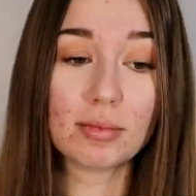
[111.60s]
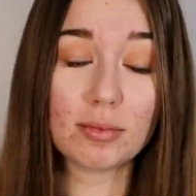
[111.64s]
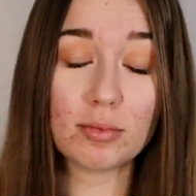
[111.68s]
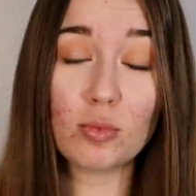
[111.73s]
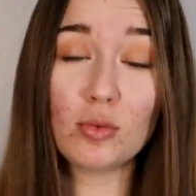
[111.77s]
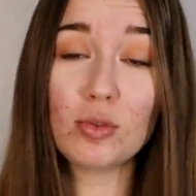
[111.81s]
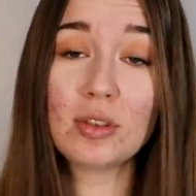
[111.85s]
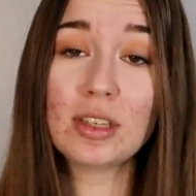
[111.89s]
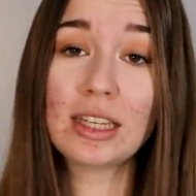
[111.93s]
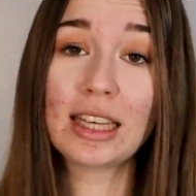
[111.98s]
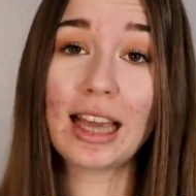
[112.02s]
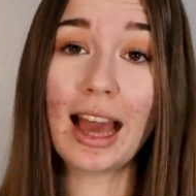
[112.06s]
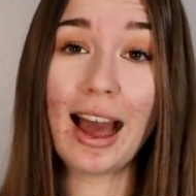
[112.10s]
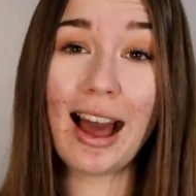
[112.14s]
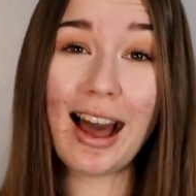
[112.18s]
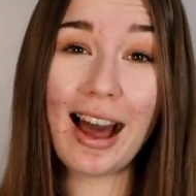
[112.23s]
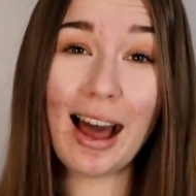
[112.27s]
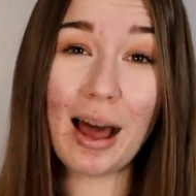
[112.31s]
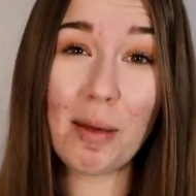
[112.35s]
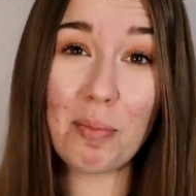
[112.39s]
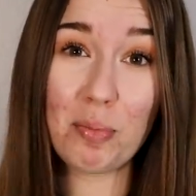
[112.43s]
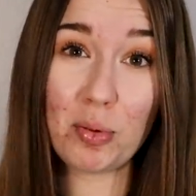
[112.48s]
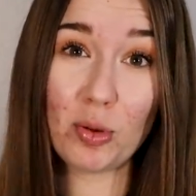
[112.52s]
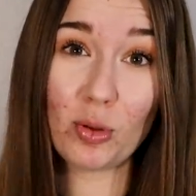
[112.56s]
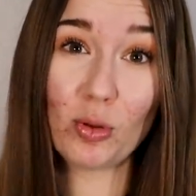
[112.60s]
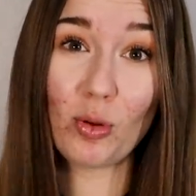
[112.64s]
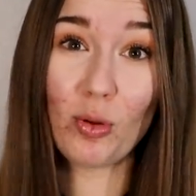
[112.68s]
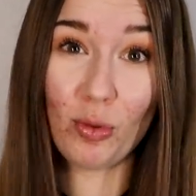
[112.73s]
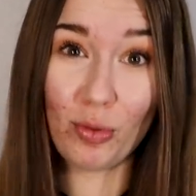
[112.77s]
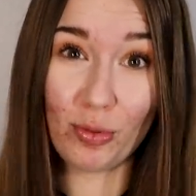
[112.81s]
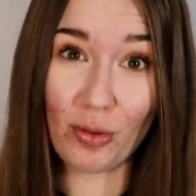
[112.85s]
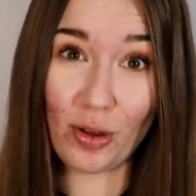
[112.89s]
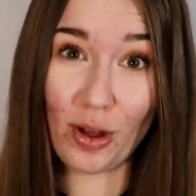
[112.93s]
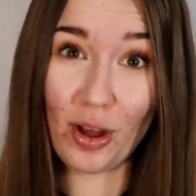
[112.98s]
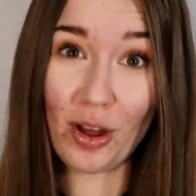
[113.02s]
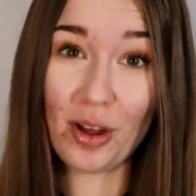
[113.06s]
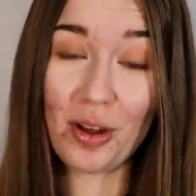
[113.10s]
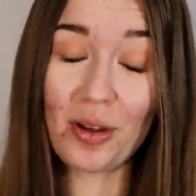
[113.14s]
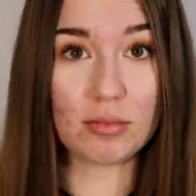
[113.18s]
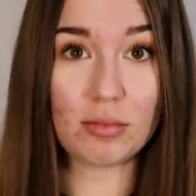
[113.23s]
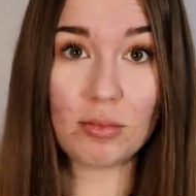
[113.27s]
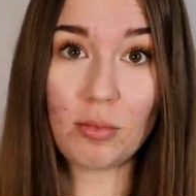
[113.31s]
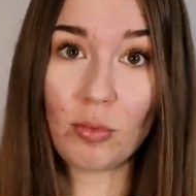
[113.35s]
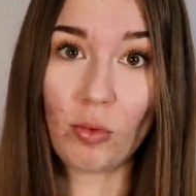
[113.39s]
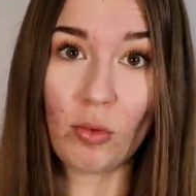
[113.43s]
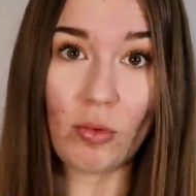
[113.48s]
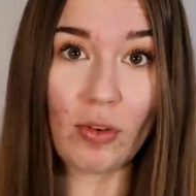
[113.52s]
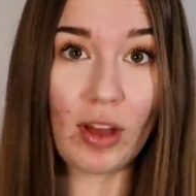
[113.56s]
Musique un peu trop fort.
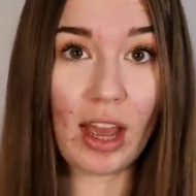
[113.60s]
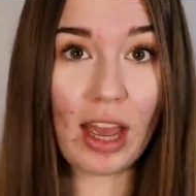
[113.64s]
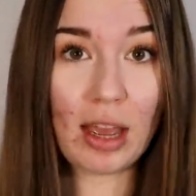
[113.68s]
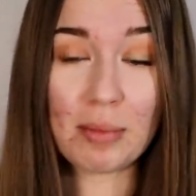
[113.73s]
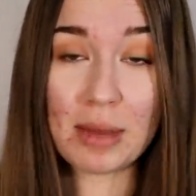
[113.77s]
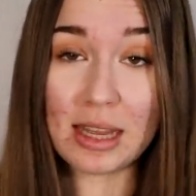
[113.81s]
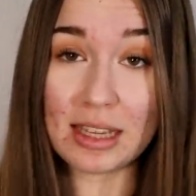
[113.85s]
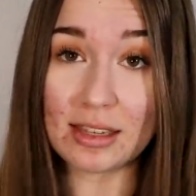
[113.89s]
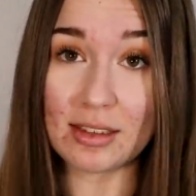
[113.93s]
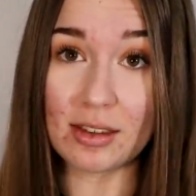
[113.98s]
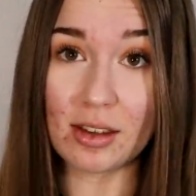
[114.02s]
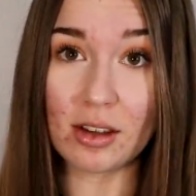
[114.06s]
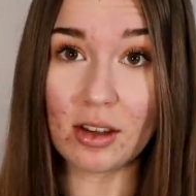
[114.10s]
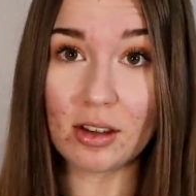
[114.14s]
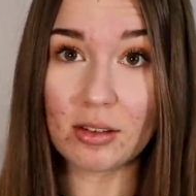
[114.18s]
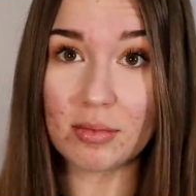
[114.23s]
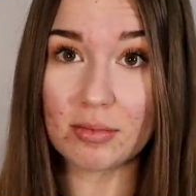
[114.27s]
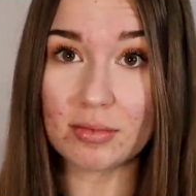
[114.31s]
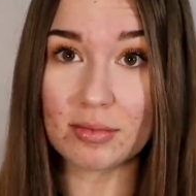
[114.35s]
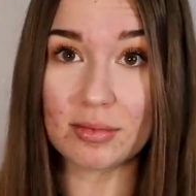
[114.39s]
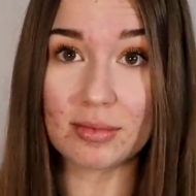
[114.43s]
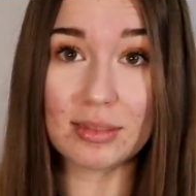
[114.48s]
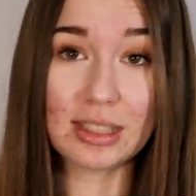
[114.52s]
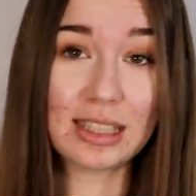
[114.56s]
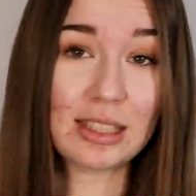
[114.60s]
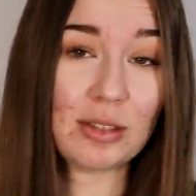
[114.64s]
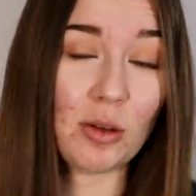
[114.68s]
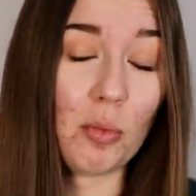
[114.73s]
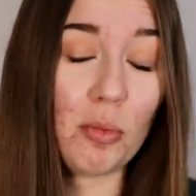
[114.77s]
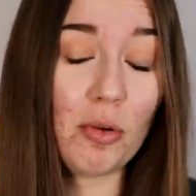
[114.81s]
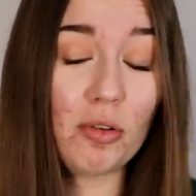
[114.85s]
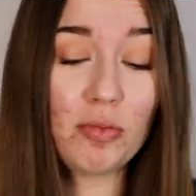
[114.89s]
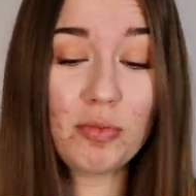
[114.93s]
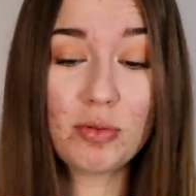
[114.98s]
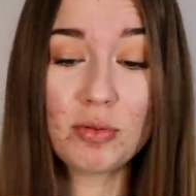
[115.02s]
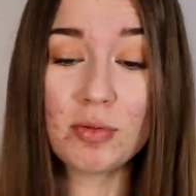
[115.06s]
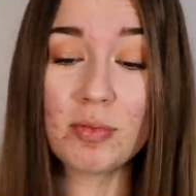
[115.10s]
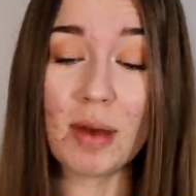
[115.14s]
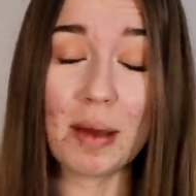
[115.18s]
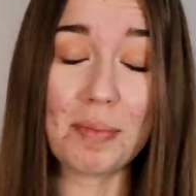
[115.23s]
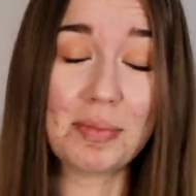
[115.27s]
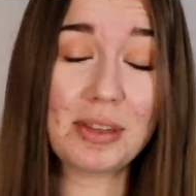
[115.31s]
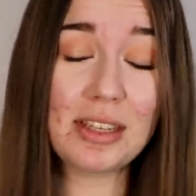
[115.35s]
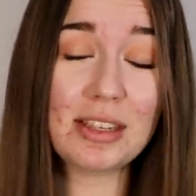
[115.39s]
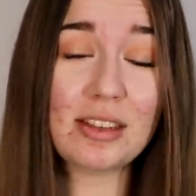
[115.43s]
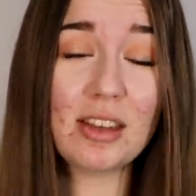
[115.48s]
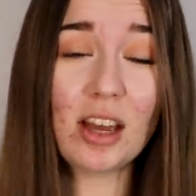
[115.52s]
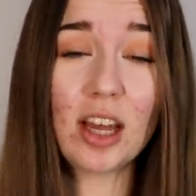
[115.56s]
Mon frère et ma soeur ils en peuvent plus. Ma
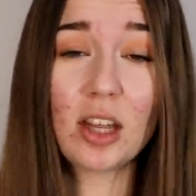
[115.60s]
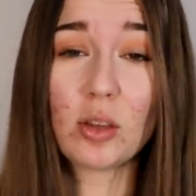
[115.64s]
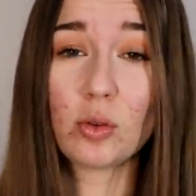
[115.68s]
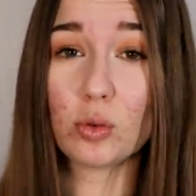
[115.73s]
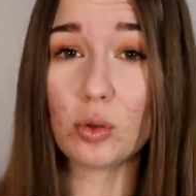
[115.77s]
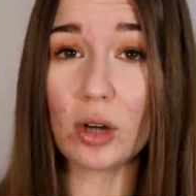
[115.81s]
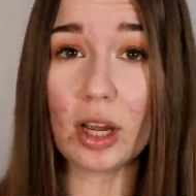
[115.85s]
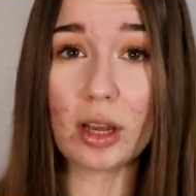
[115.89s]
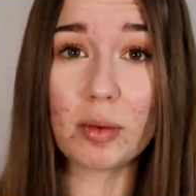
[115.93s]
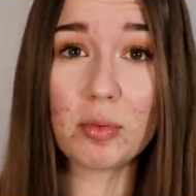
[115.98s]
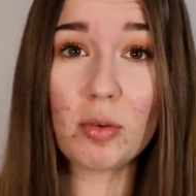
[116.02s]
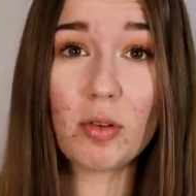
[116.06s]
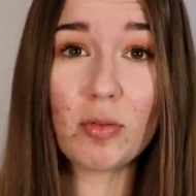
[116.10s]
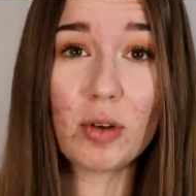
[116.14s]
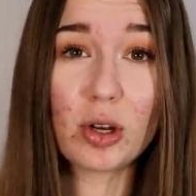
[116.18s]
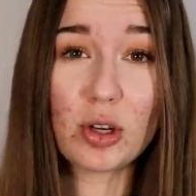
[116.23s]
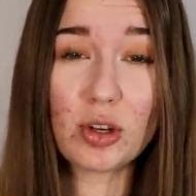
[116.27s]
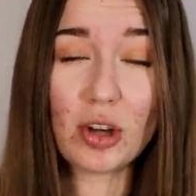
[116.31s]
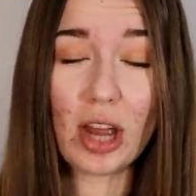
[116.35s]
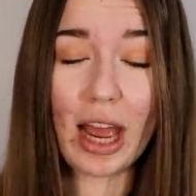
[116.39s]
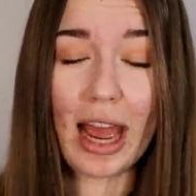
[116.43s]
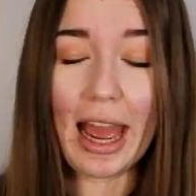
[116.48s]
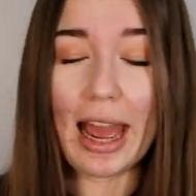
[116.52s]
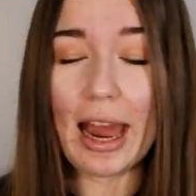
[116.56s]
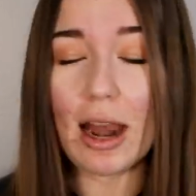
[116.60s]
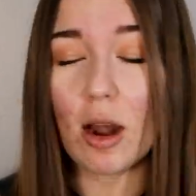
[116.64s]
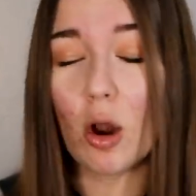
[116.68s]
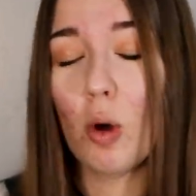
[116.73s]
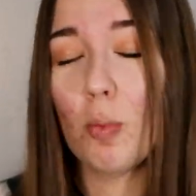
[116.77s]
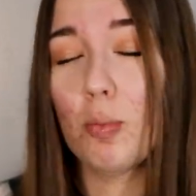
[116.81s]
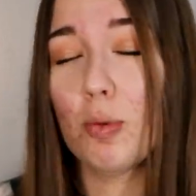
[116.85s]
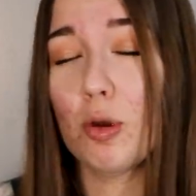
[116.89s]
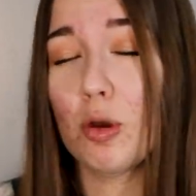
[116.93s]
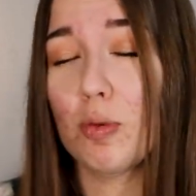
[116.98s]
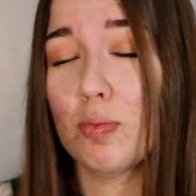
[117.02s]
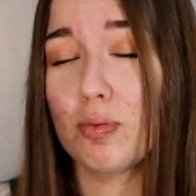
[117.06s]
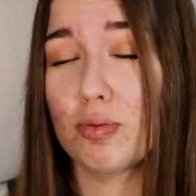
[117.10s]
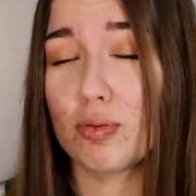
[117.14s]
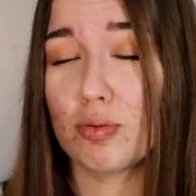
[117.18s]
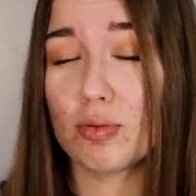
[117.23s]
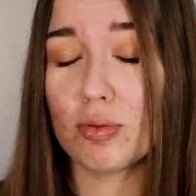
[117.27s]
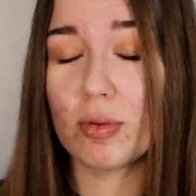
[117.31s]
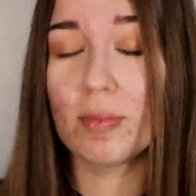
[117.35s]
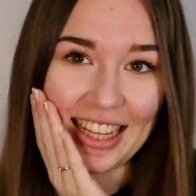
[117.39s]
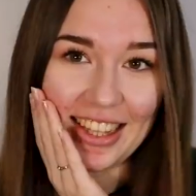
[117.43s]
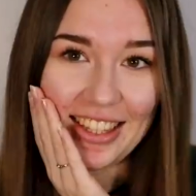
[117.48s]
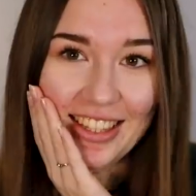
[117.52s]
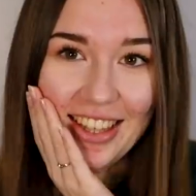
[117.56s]
petite sœur est toujours avec moi en voiture, elle en peut plus.